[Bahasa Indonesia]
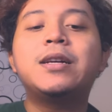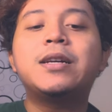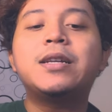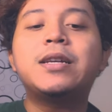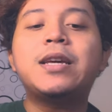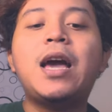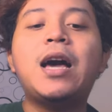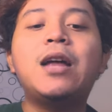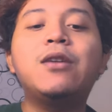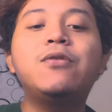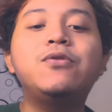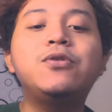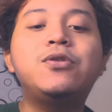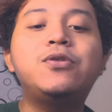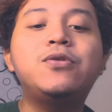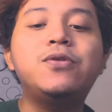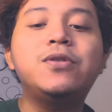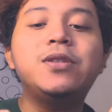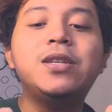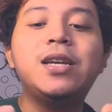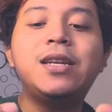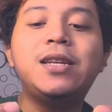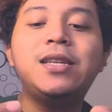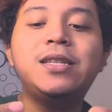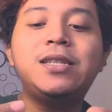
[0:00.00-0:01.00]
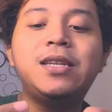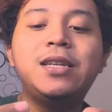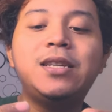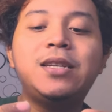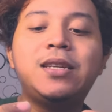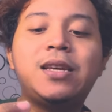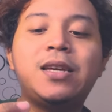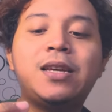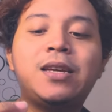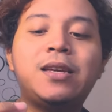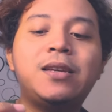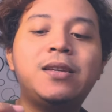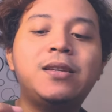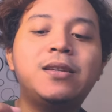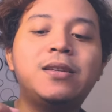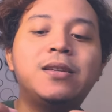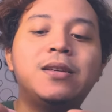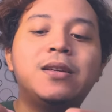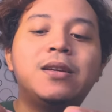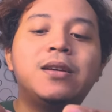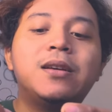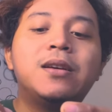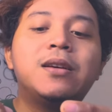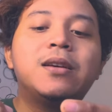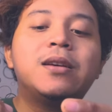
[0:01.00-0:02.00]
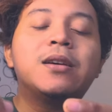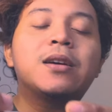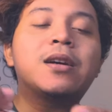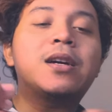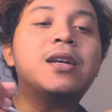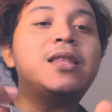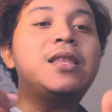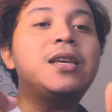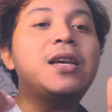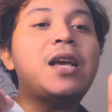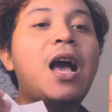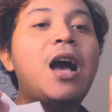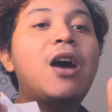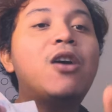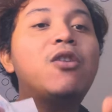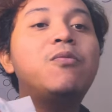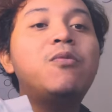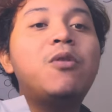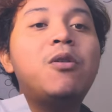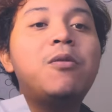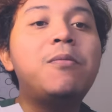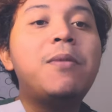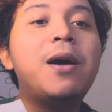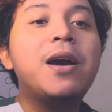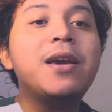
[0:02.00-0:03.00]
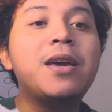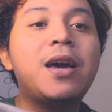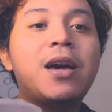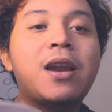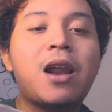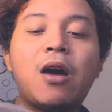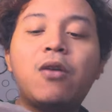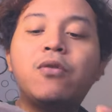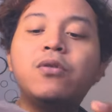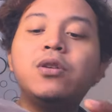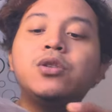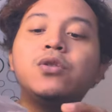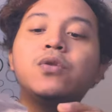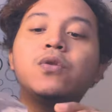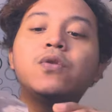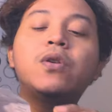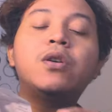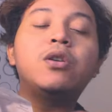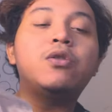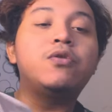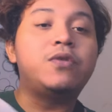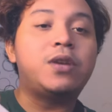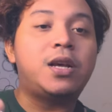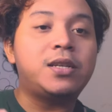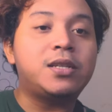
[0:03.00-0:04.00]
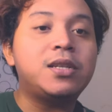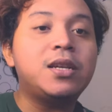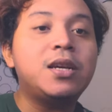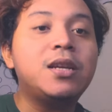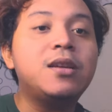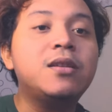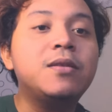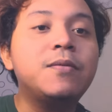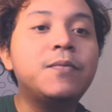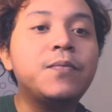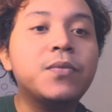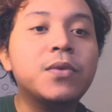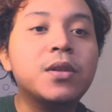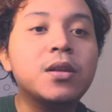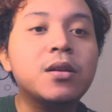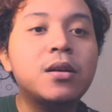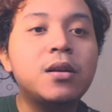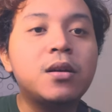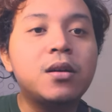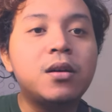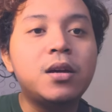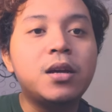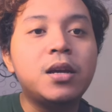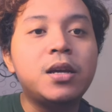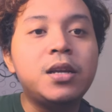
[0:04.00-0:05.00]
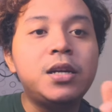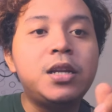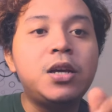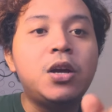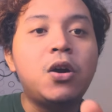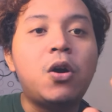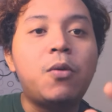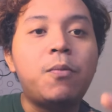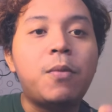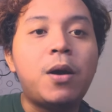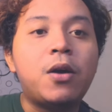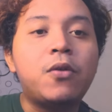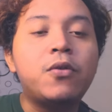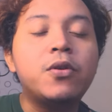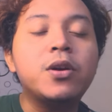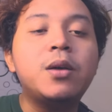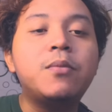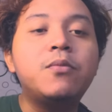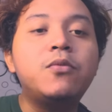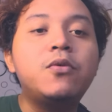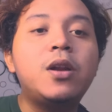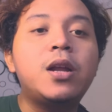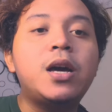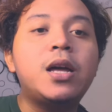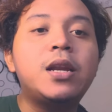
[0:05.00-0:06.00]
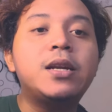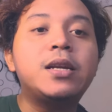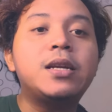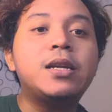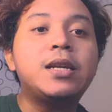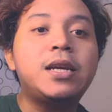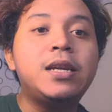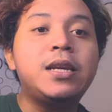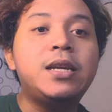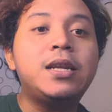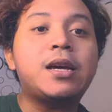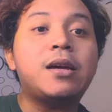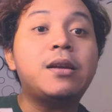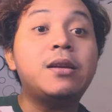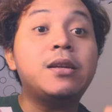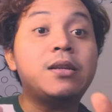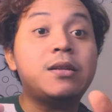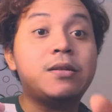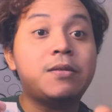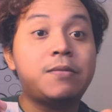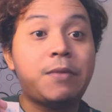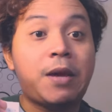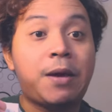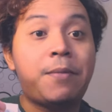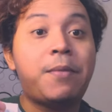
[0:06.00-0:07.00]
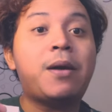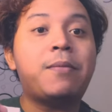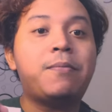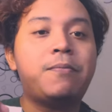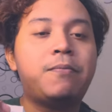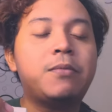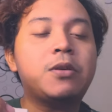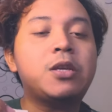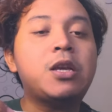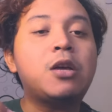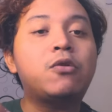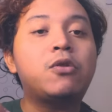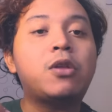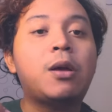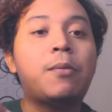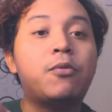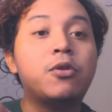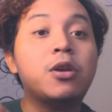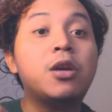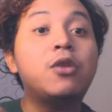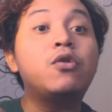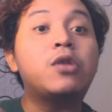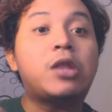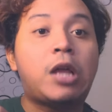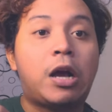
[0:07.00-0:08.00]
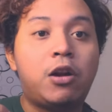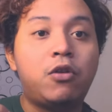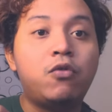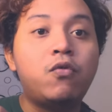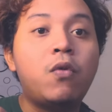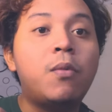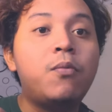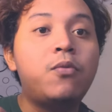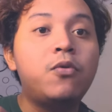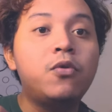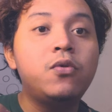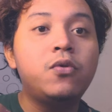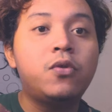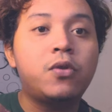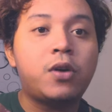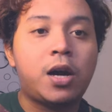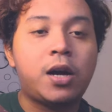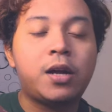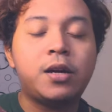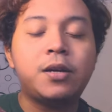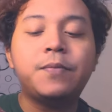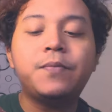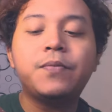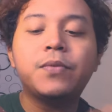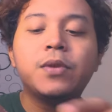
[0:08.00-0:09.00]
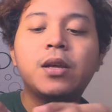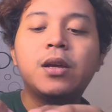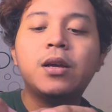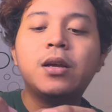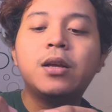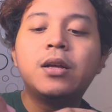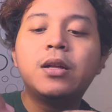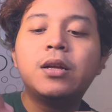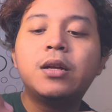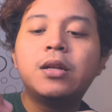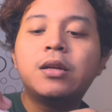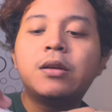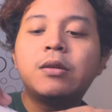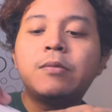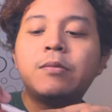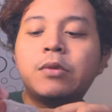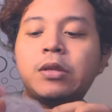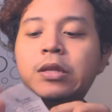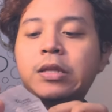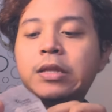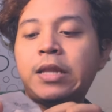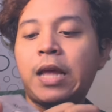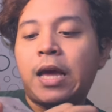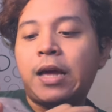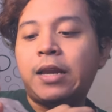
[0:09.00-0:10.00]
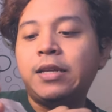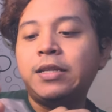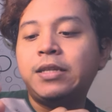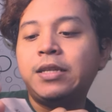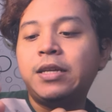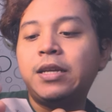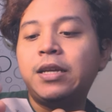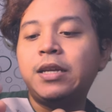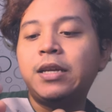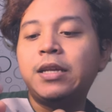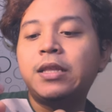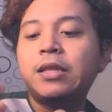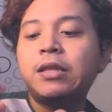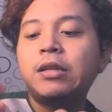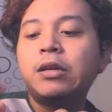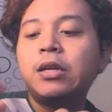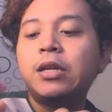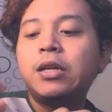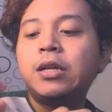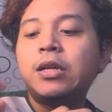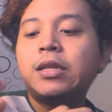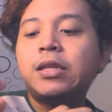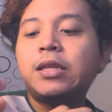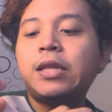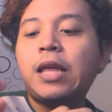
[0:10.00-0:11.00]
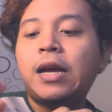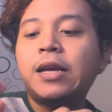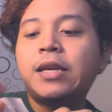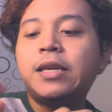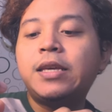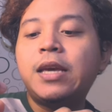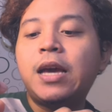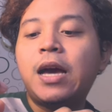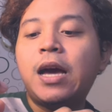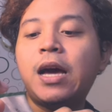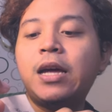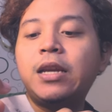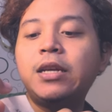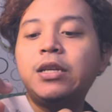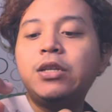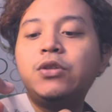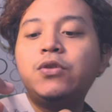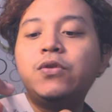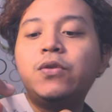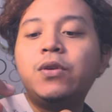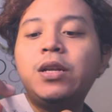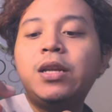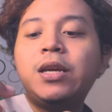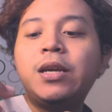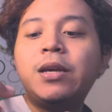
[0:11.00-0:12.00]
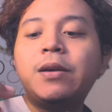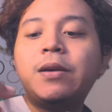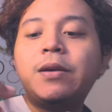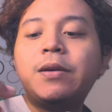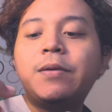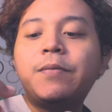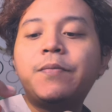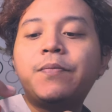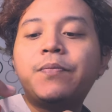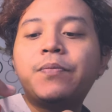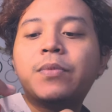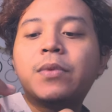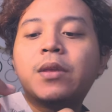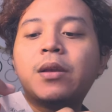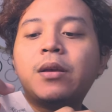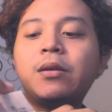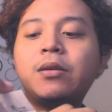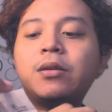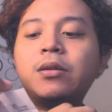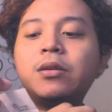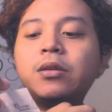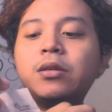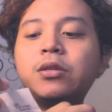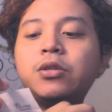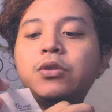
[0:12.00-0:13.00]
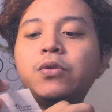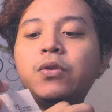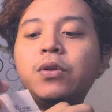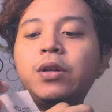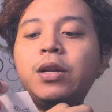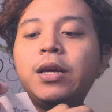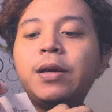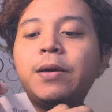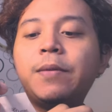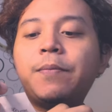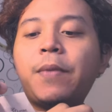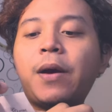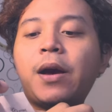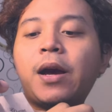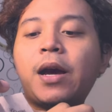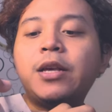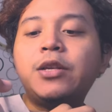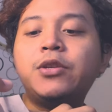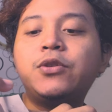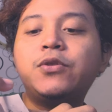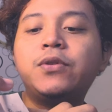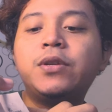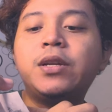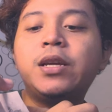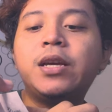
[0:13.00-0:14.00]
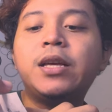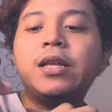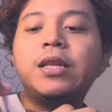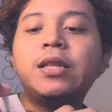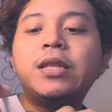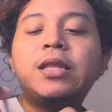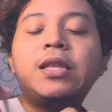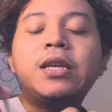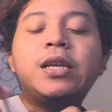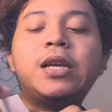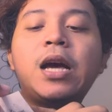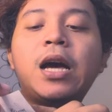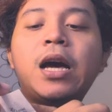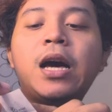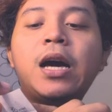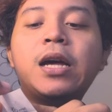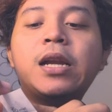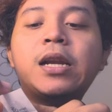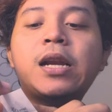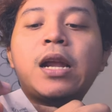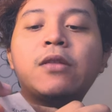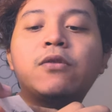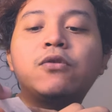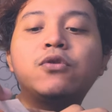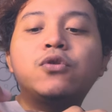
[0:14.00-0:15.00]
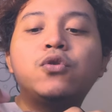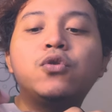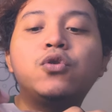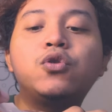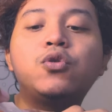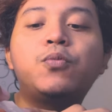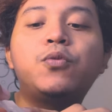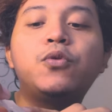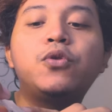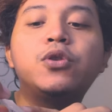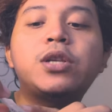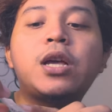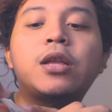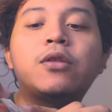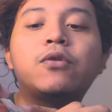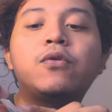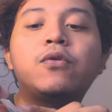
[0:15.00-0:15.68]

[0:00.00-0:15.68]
Yang lucunya di sini ketika aku mau bayar aku disuruh ngelunasin IndiHome aku yang bulan ini kan emang jatuh temponya di tanggal 20 kan. Nah, di sini tagihan Juli Juli pakai Juni 371.800